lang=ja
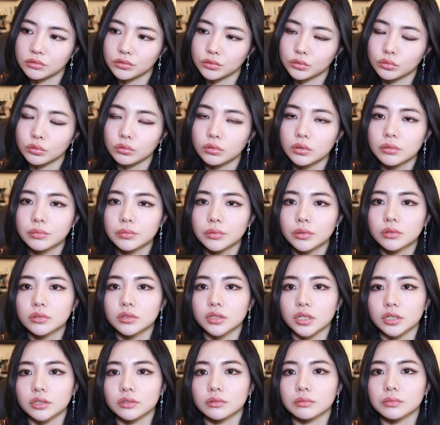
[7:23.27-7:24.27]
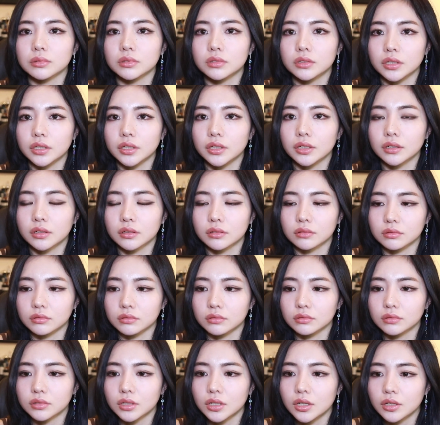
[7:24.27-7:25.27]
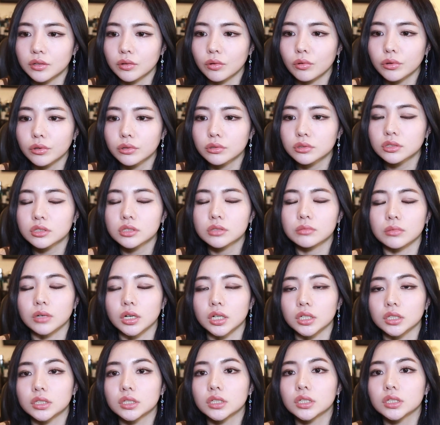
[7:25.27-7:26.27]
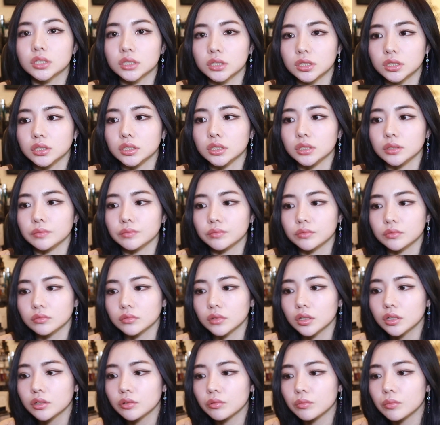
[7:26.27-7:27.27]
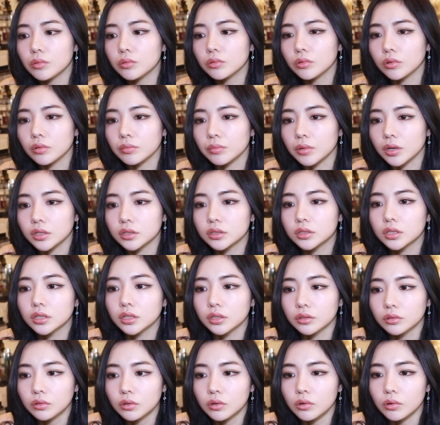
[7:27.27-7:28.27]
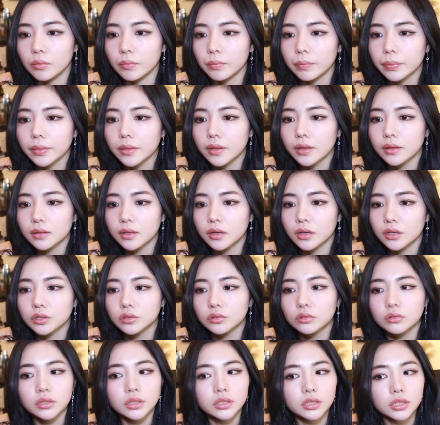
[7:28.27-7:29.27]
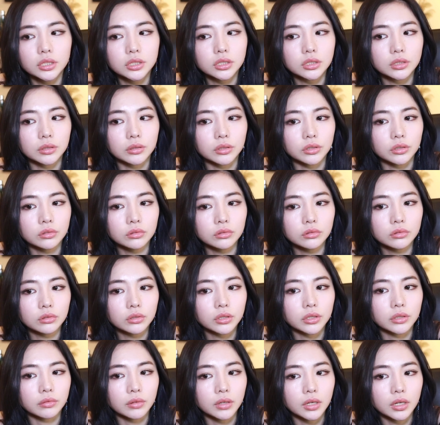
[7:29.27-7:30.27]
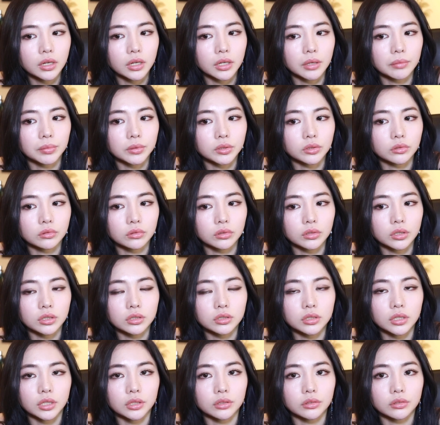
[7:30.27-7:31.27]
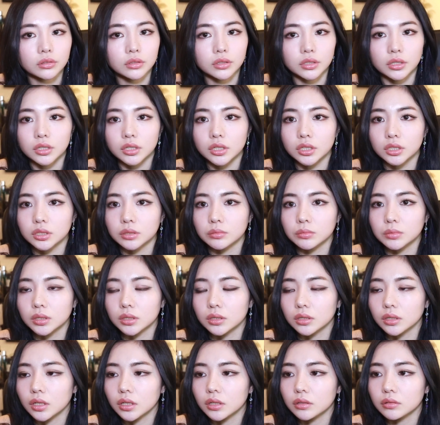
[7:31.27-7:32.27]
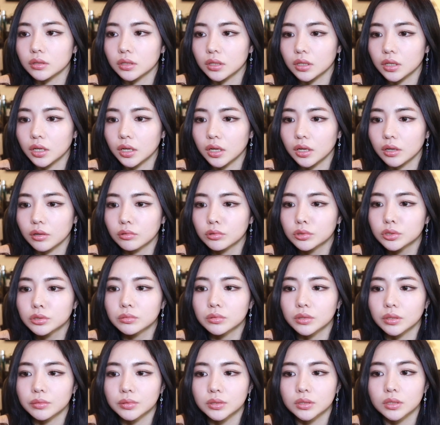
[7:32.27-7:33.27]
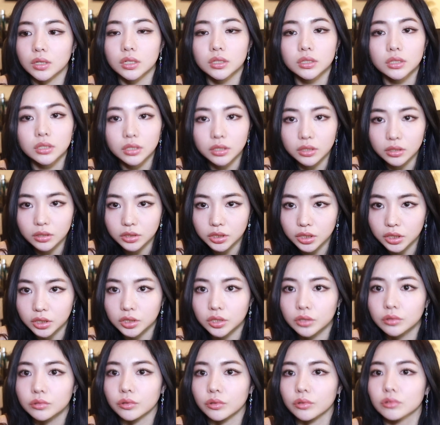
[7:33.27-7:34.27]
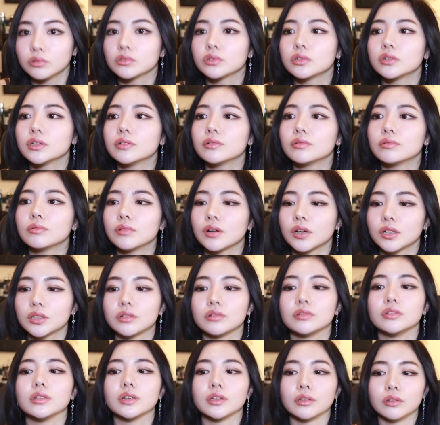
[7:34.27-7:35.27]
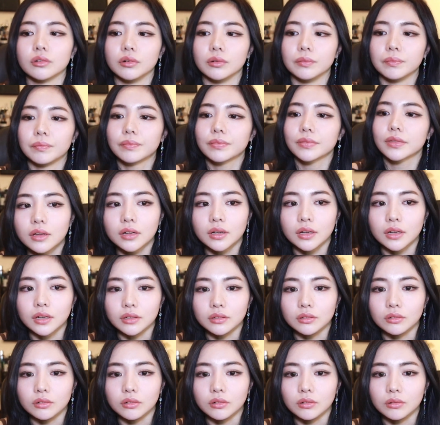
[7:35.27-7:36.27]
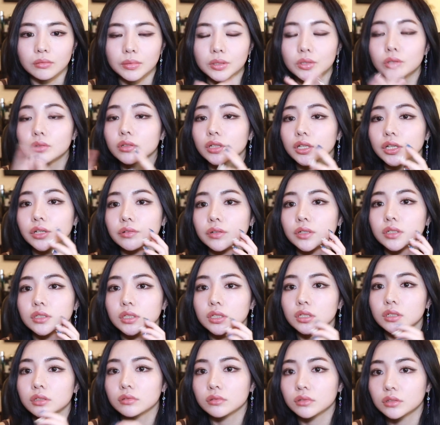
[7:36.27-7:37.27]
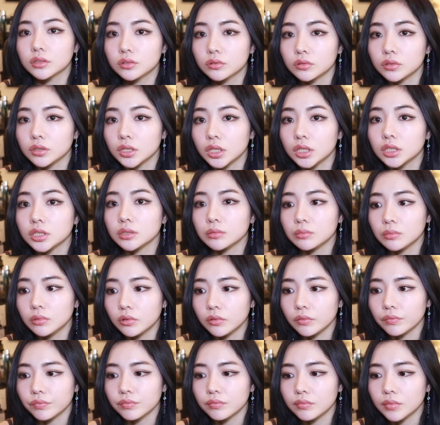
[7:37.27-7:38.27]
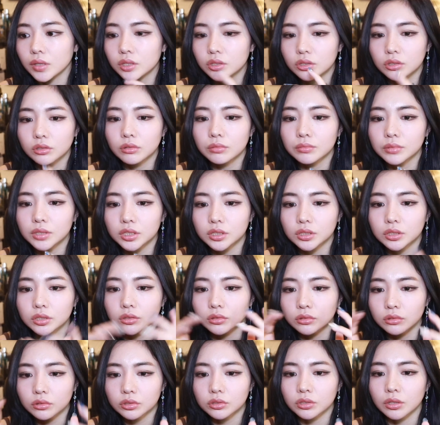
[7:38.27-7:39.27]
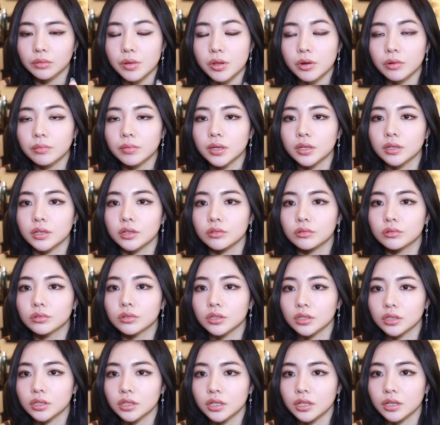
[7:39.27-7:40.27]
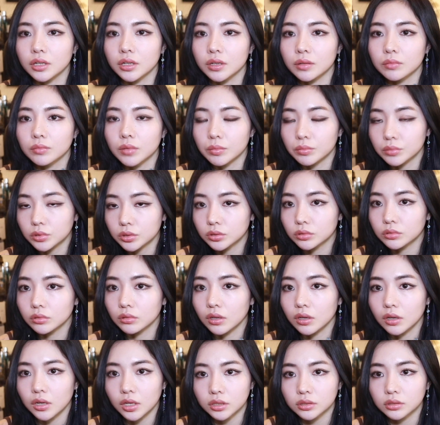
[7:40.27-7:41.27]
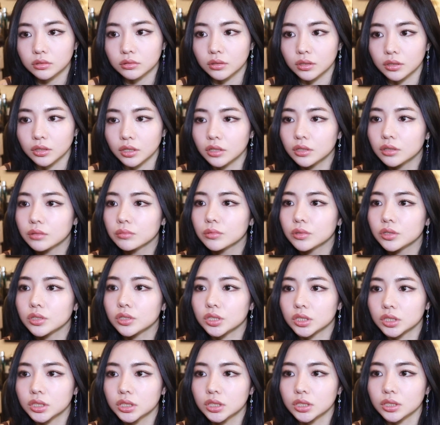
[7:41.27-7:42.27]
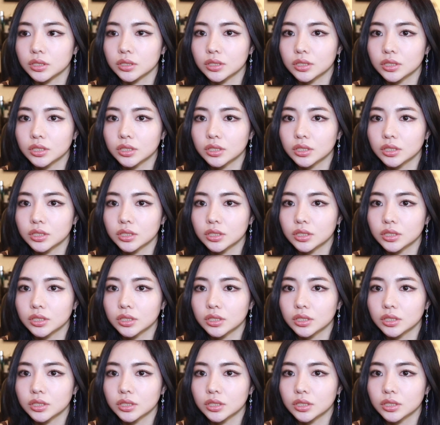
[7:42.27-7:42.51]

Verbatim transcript: うん、どうでもよくないと思って、うん、公表するのも勝手だし何を思うのかも勝手だけどただ人に対して言う時はやっぱちょっと気遣いというかデリカシーみたいなのがあるからこっちも別に勝手にシェアしてるのよそれは分かってるんだけどあの、まあ、どんなインフルエンサーの人に対しても面と向かってその人が目の前にいる時に、まあ、ブスとかカスとか何でもいいし